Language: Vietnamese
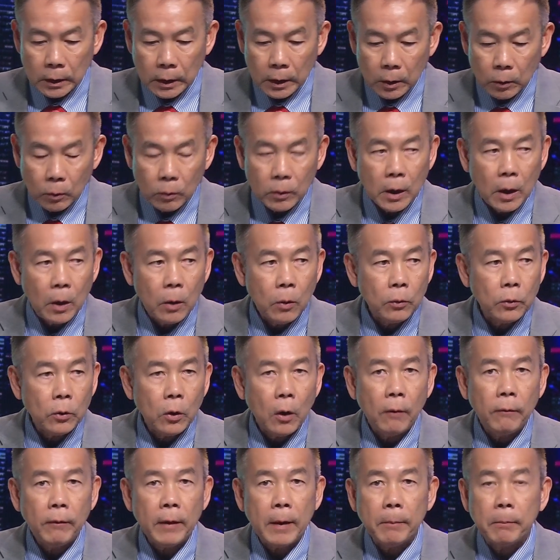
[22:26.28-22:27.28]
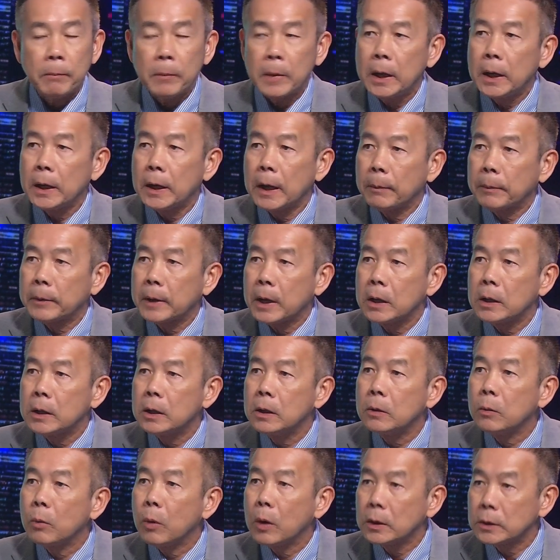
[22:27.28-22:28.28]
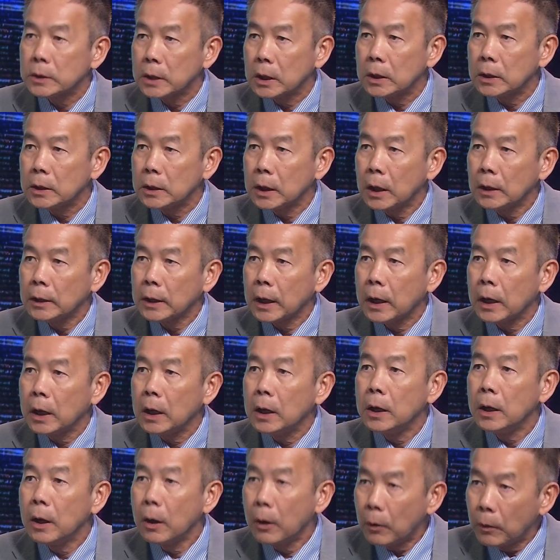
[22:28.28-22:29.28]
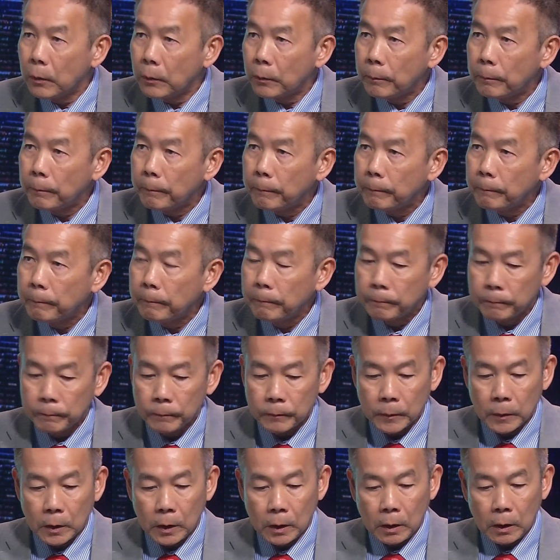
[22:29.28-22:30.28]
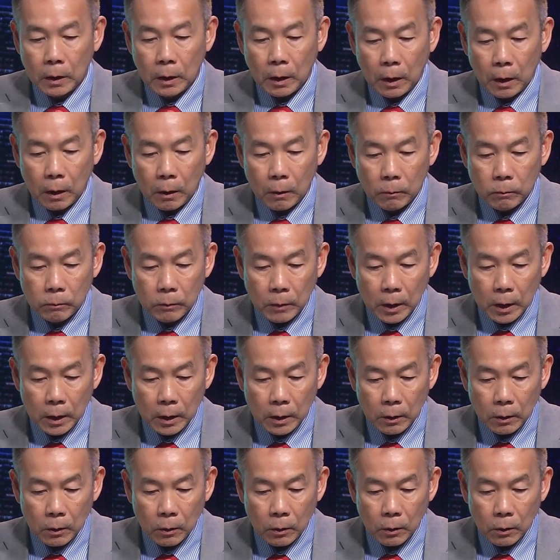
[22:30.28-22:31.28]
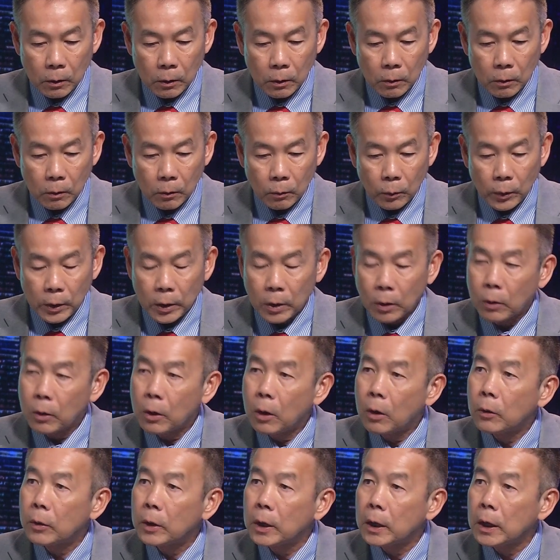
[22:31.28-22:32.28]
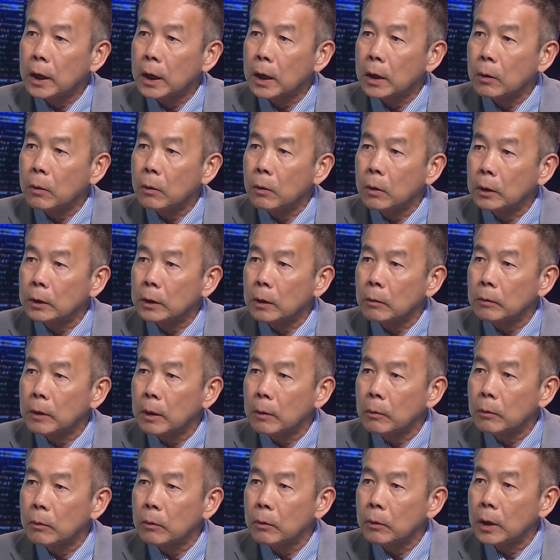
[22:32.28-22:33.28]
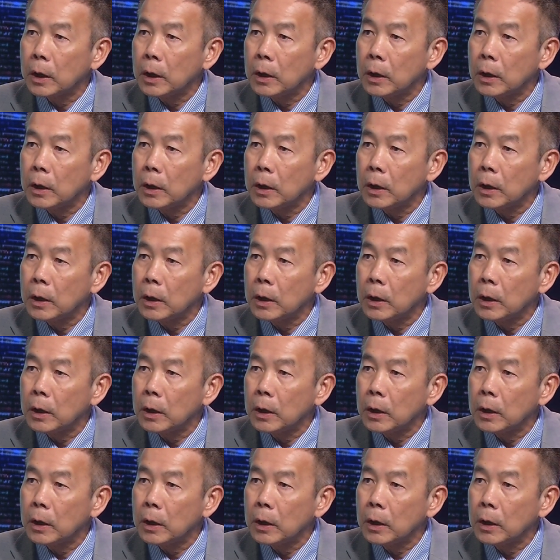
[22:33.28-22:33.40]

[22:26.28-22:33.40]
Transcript: yêu cầu cho phép Mỹ lập căn cứ quân sự ở tại Indo uh-huh. ông uh, Widodo đó là của tổng thống của